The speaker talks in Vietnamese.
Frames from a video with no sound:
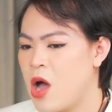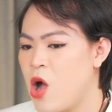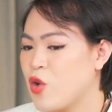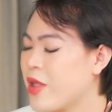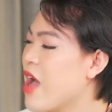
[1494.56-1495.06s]

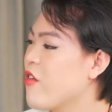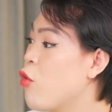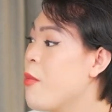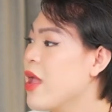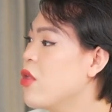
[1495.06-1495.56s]
họ nói thẳng với
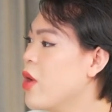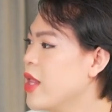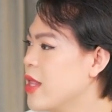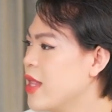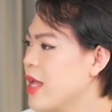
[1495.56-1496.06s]
bố mẹ luôn
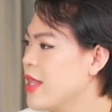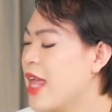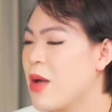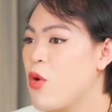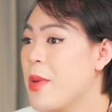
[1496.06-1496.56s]

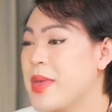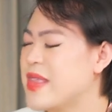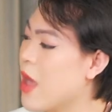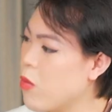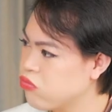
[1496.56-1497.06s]
thế là bố mẹ bị
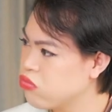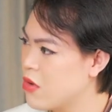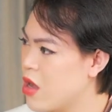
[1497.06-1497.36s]
sốc